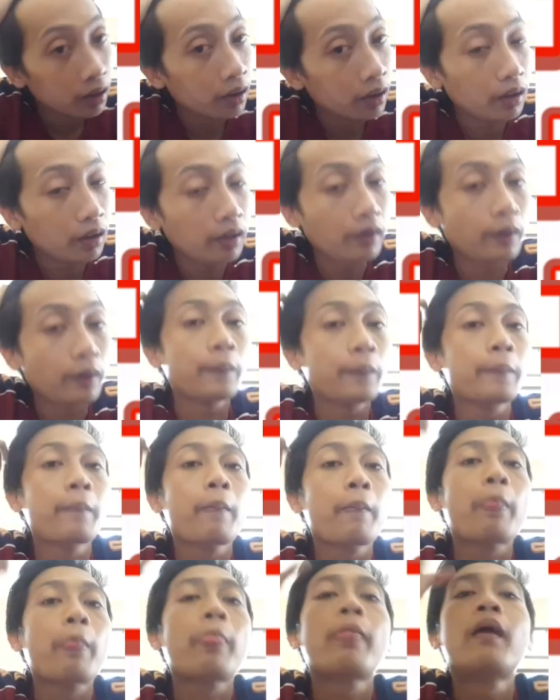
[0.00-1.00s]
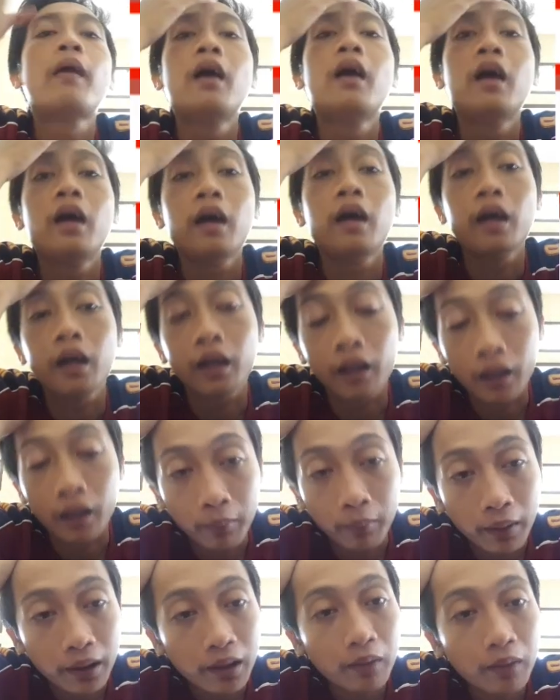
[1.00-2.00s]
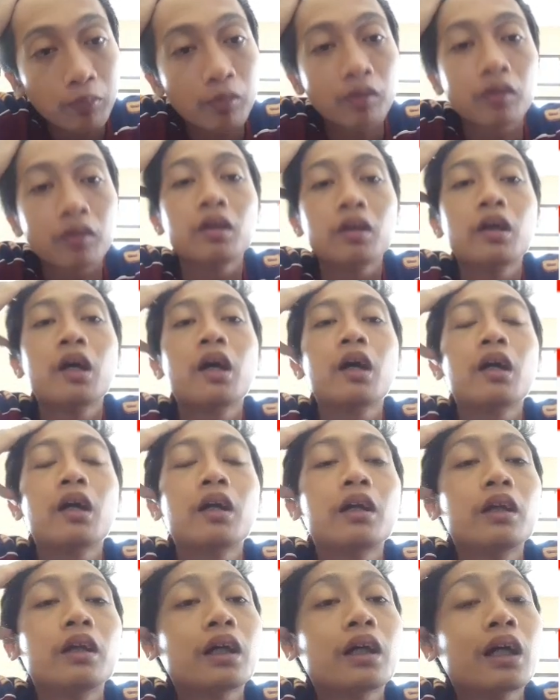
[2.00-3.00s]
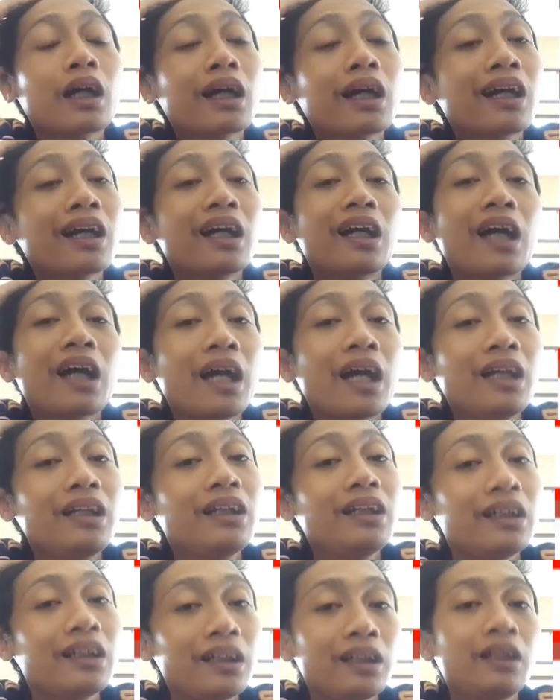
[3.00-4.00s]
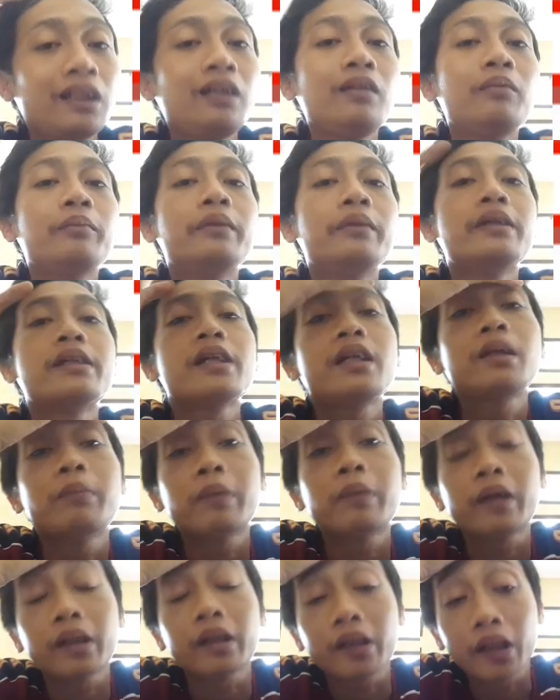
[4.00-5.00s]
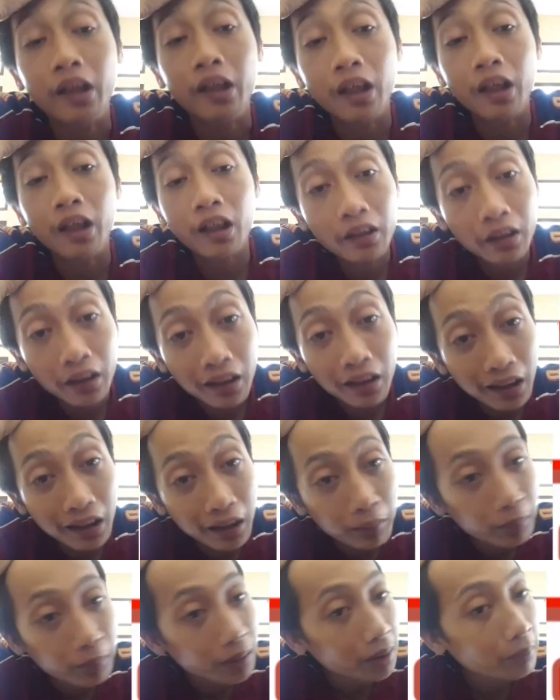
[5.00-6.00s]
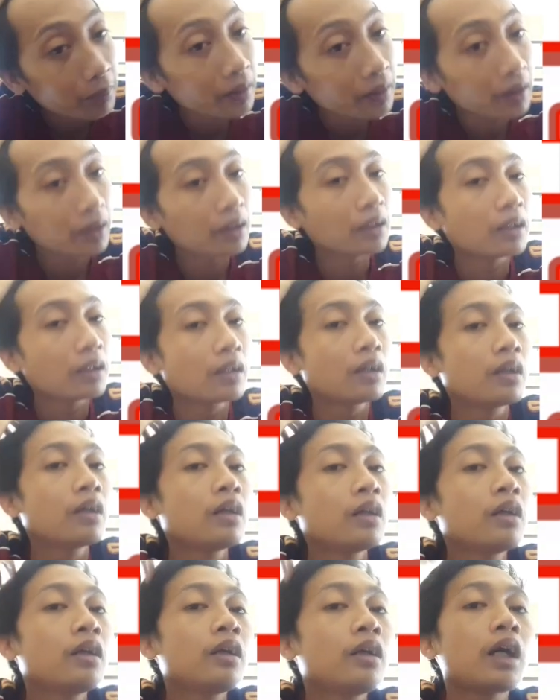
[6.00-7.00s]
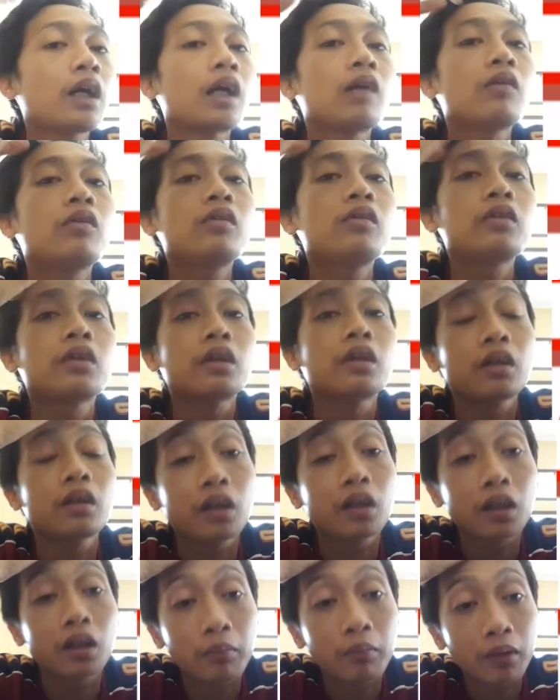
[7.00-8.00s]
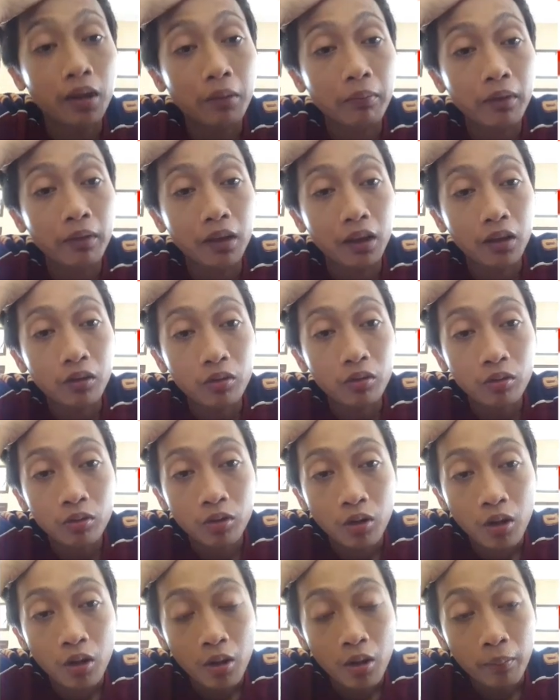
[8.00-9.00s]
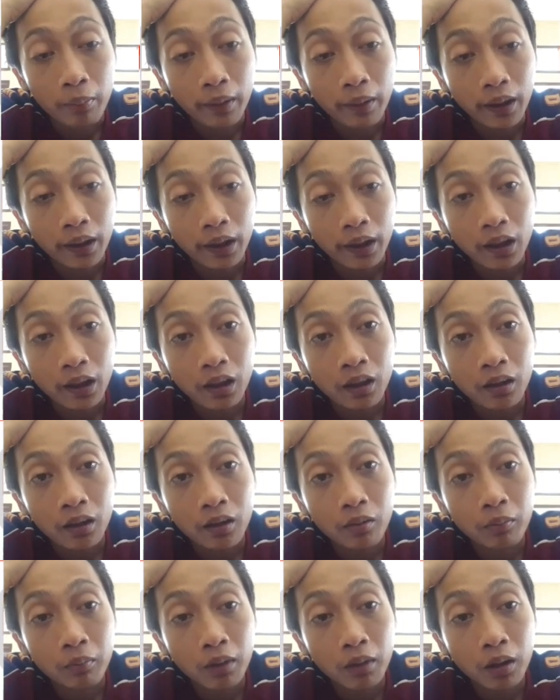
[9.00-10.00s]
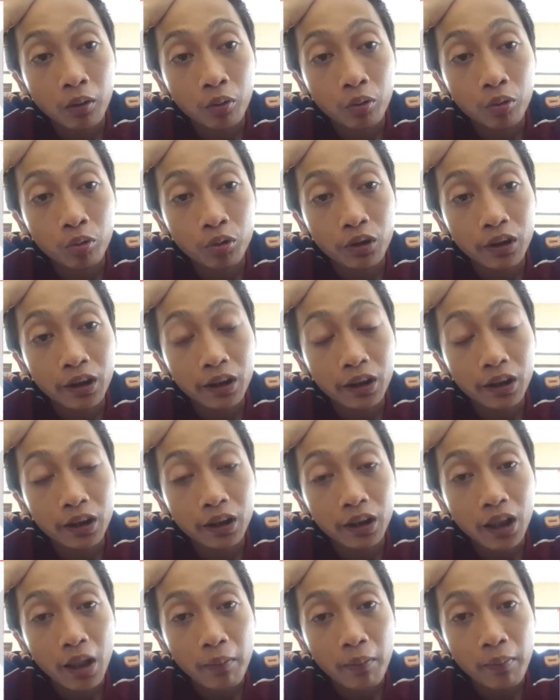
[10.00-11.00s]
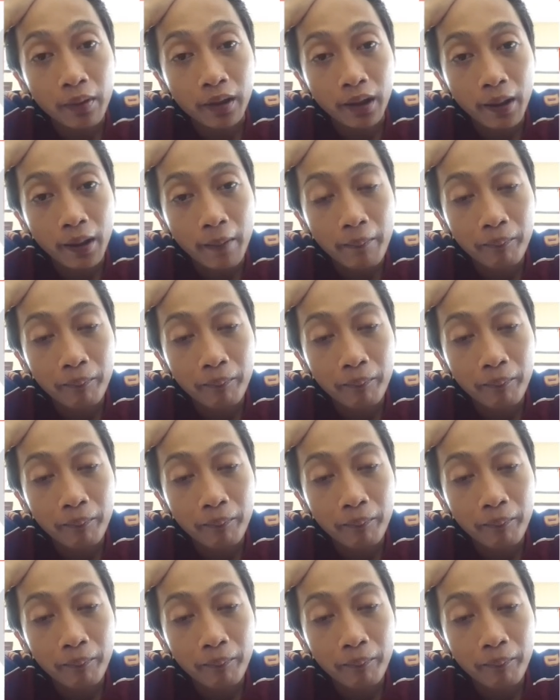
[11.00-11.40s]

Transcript: Ah, ah, bagi bu, uh, hal ini bisa dipraktekkan ke channelnya teman-teman. Kalau channelnya teman-teman itu pengen mau di apa ya,